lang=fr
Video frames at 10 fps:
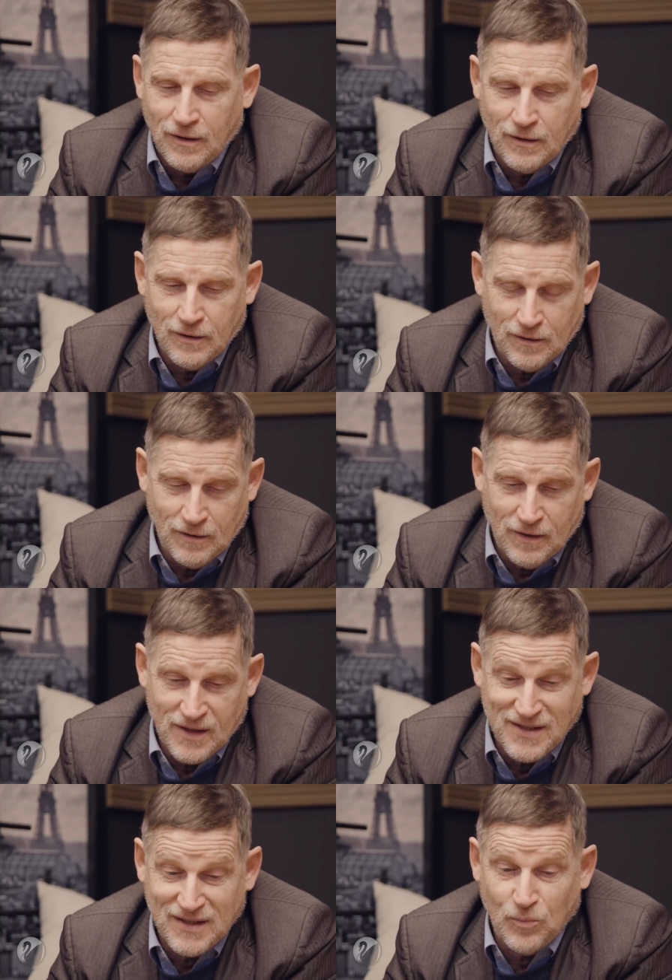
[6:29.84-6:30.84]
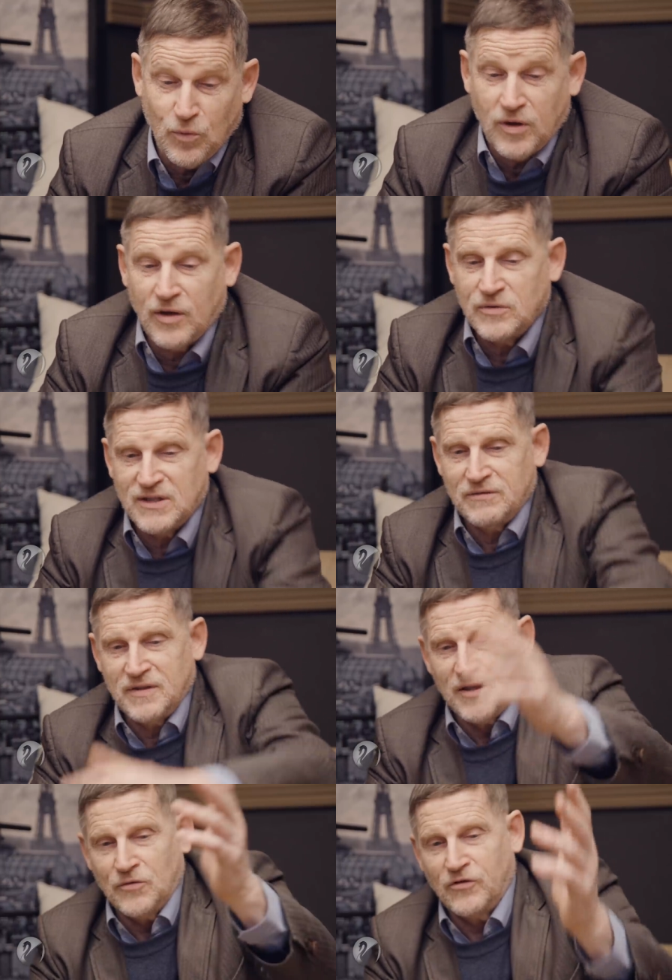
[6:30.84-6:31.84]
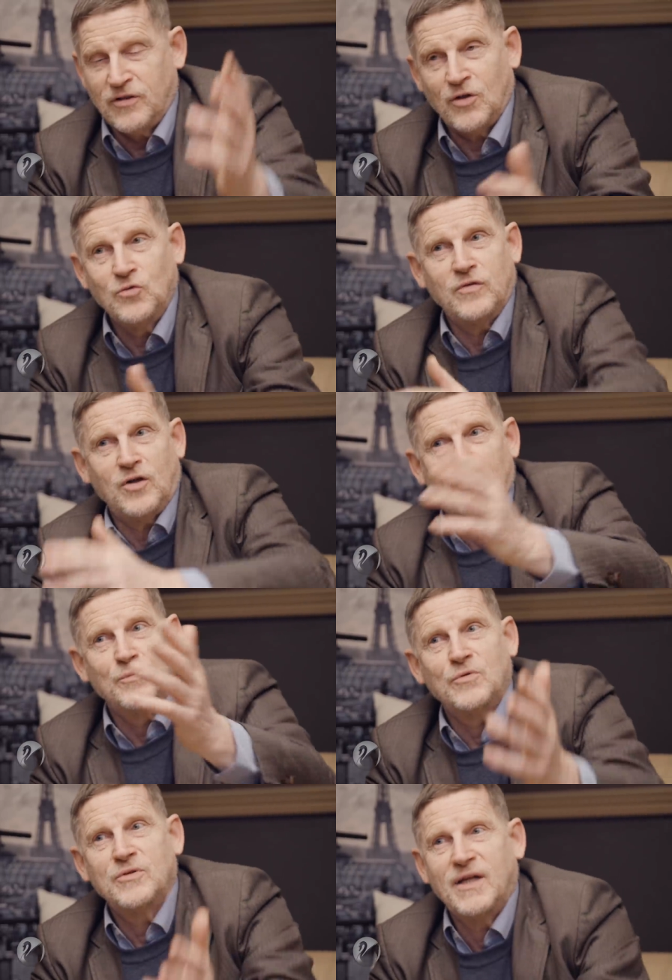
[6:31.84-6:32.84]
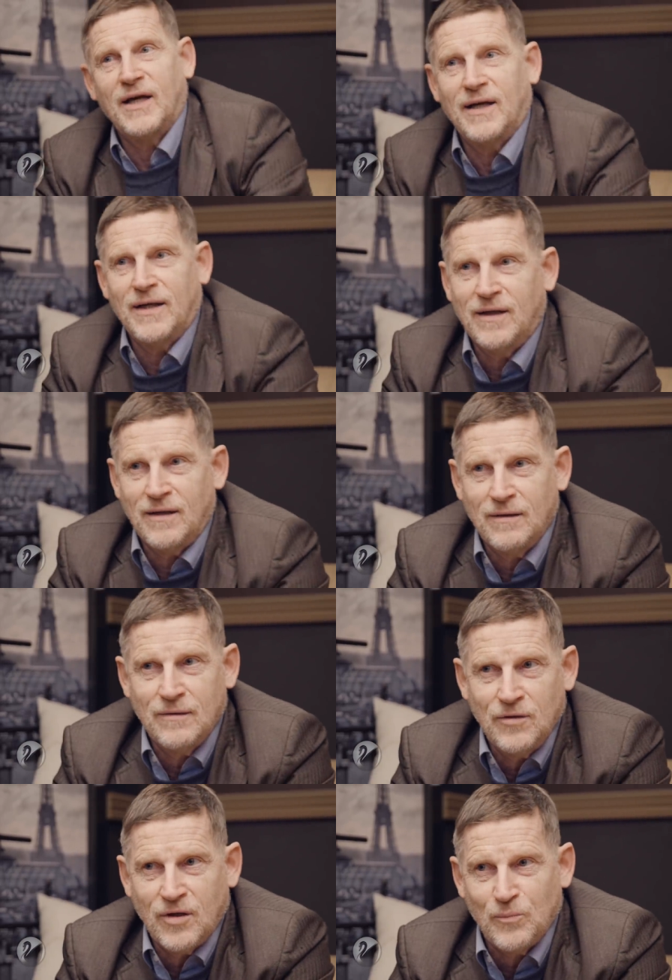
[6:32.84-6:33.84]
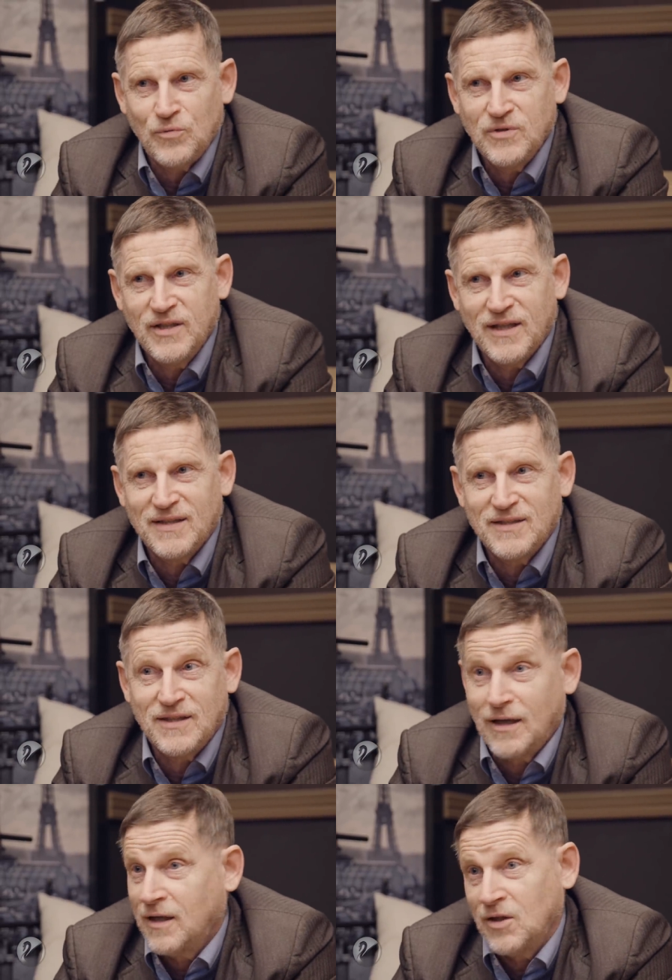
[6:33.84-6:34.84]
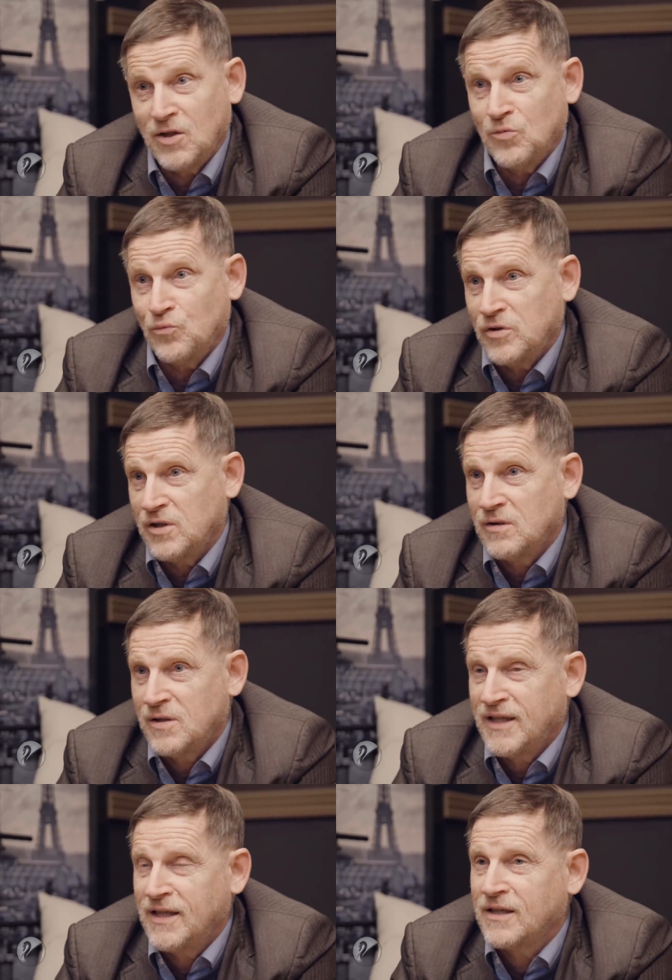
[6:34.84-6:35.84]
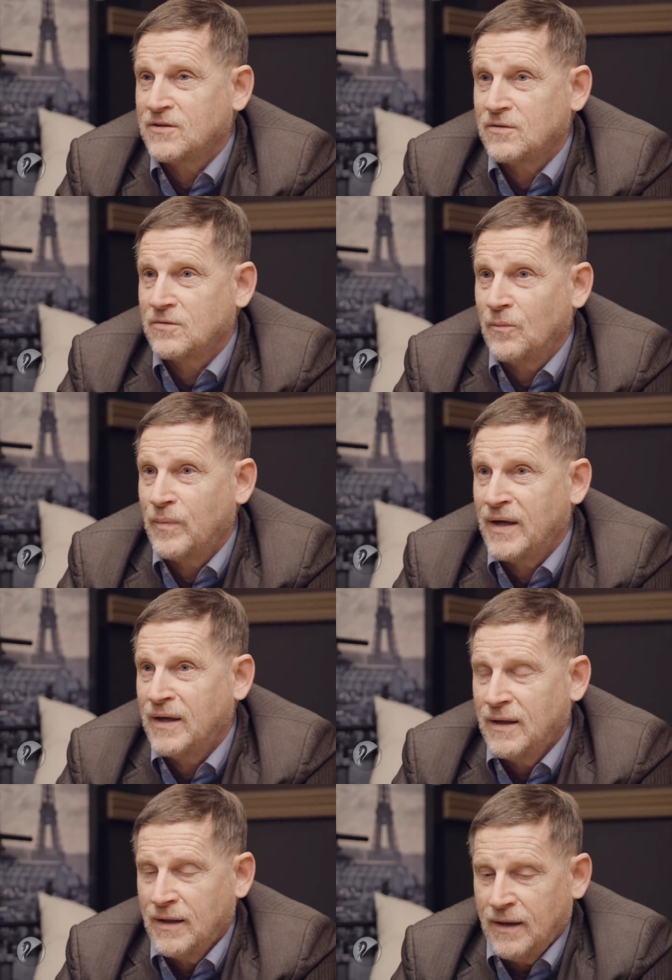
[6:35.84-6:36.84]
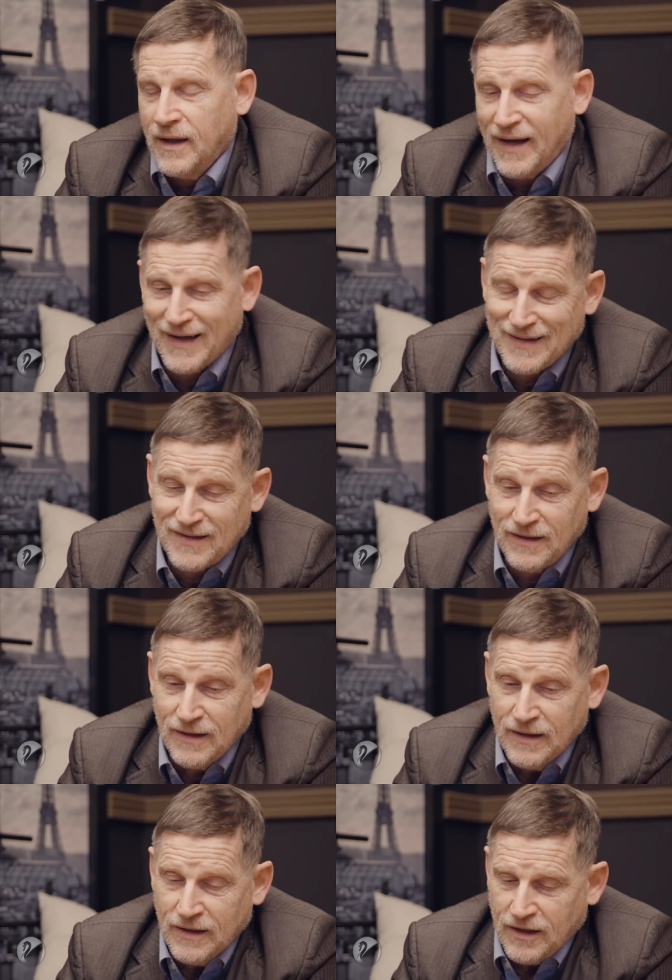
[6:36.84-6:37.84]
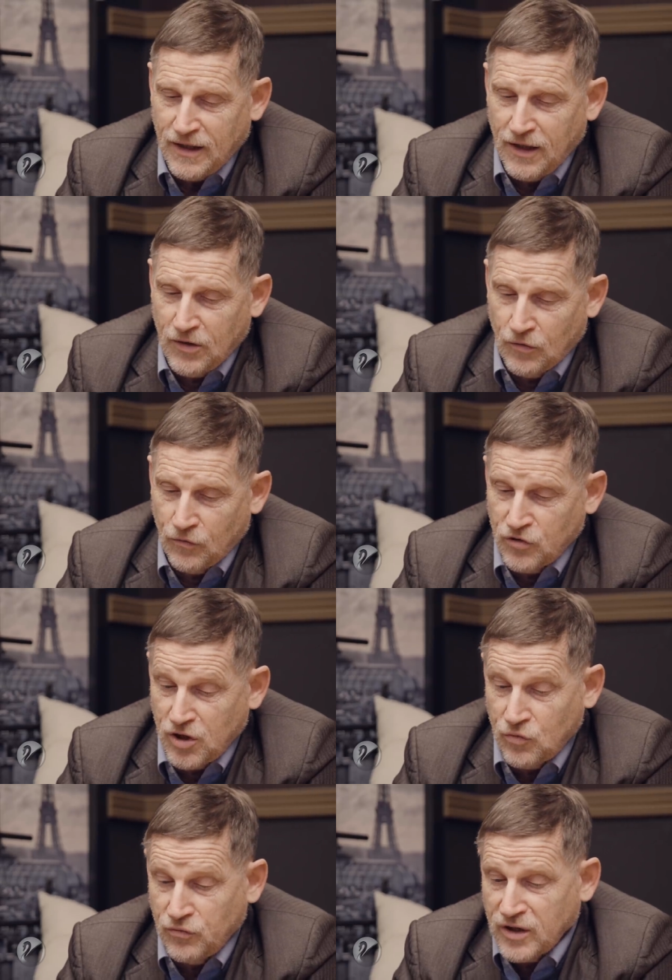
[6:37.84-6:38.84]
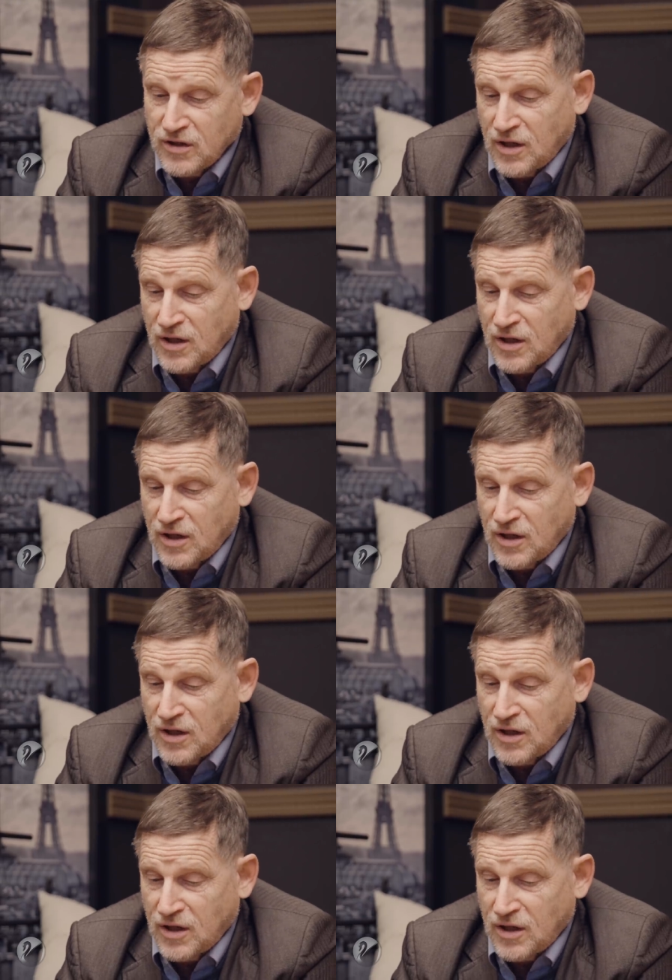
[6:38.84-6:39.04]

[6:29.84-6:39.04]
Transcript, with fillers: à cette époque-là, on nous avait annoncé un nouvel ordre mondial, il n'y aura plus de guerre, etc. Et depuis, les guerres ne se sont pas arrêtées. Et donc, j'ai couvert